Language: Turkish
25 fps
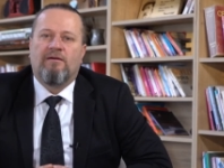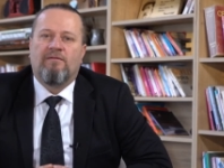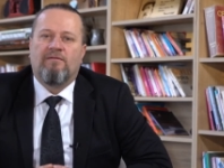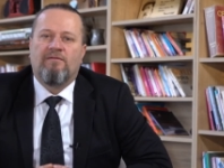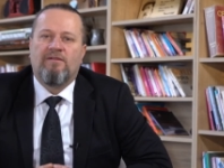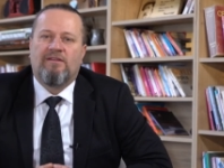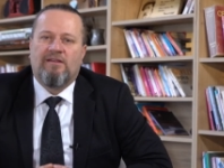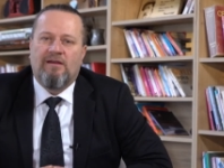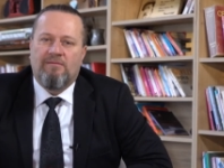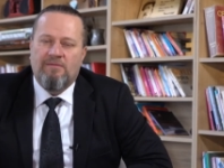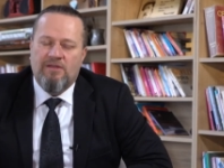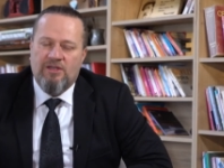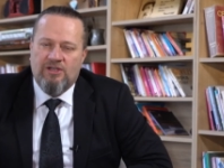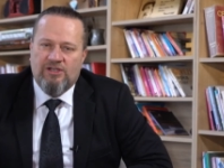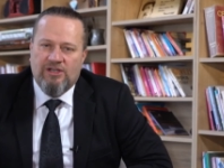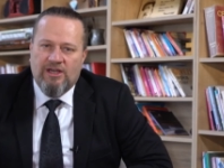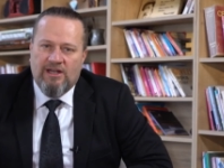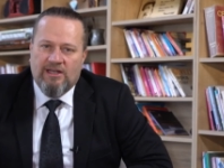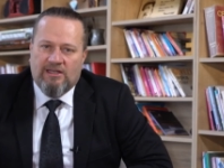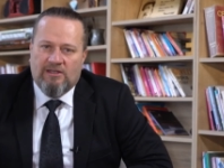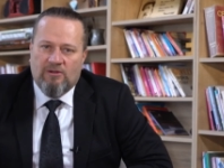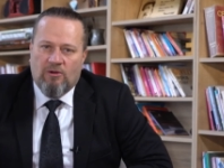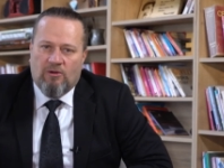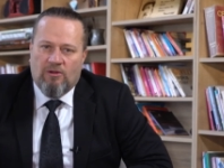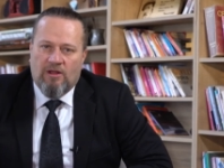vitamin
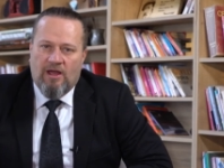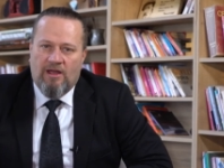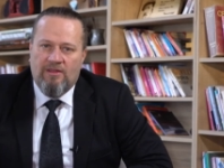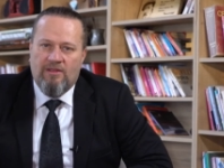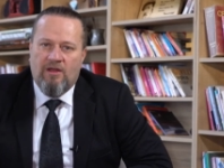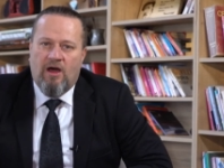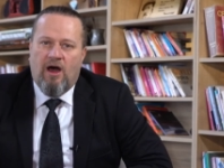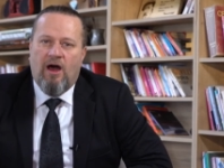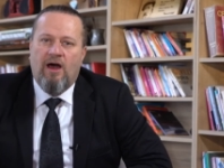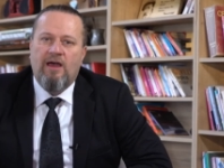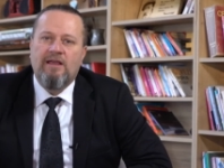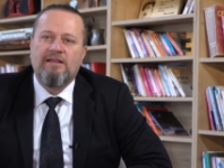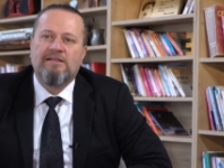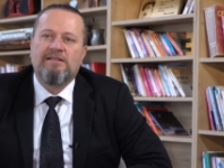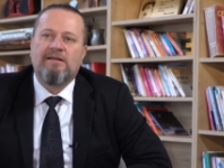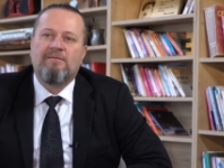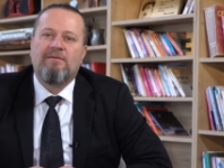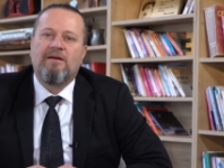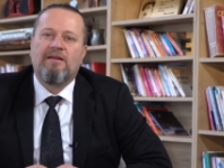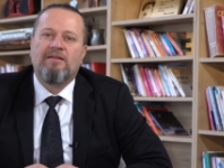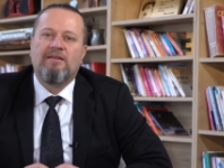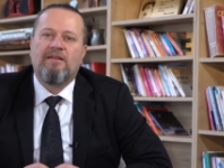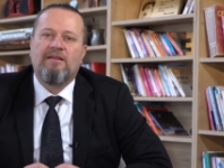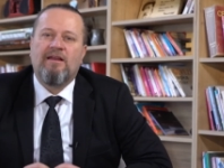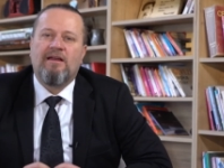içerikli olan, aynı
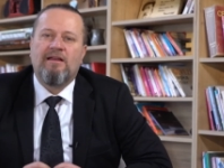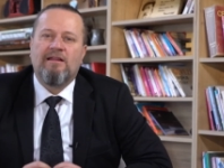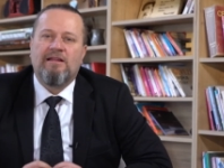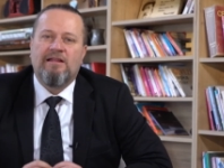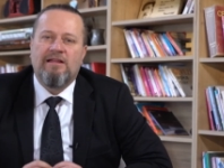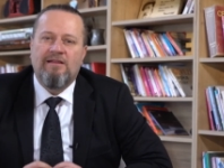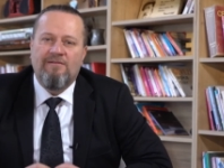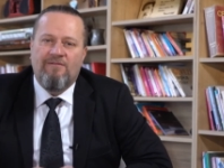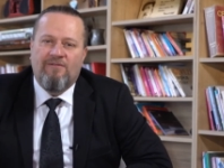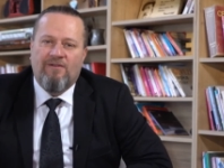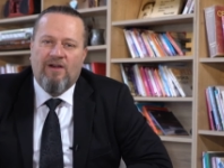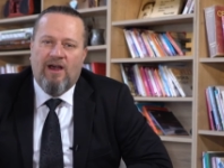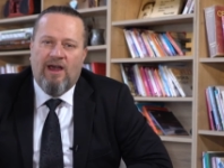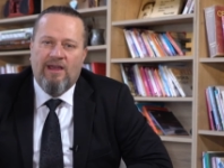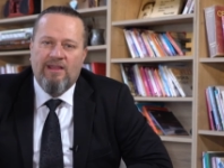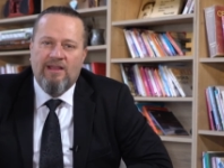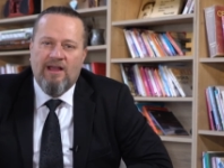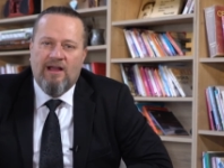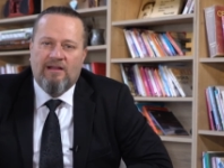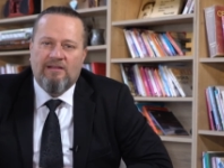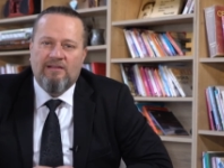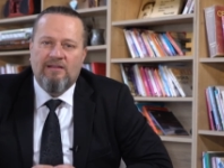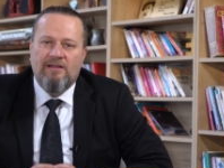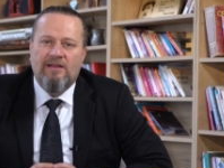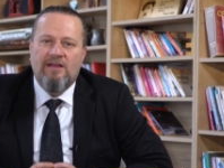zamanda da lif
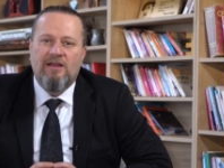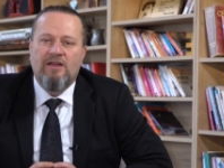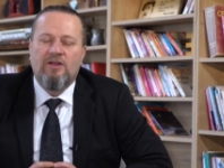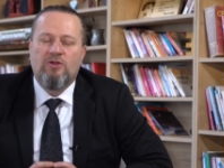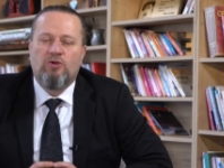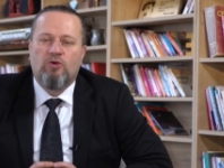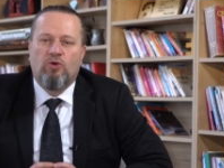kaynaklı